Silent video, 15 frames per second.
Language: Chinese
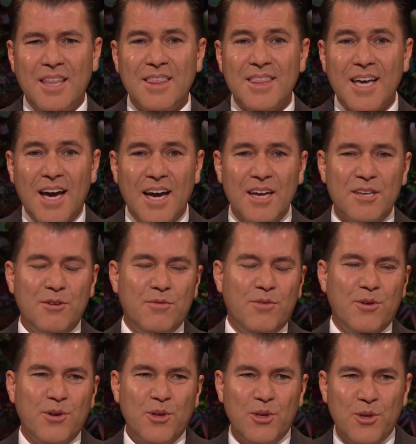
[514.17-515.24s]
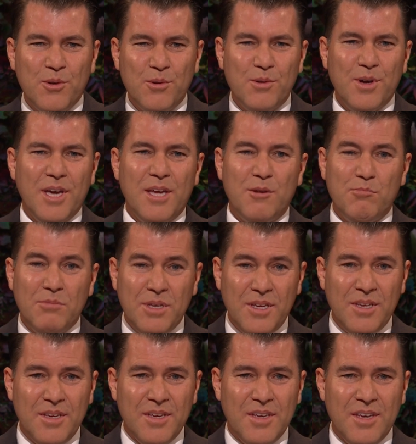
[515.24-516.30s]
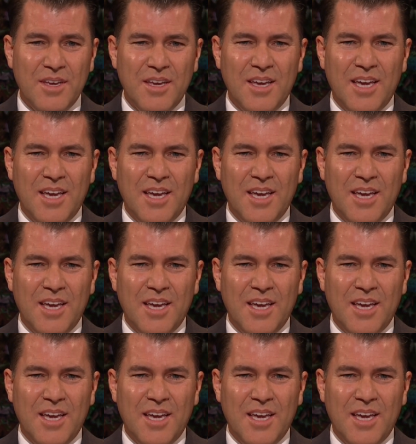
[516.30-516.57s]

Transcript: 都是为了你和我，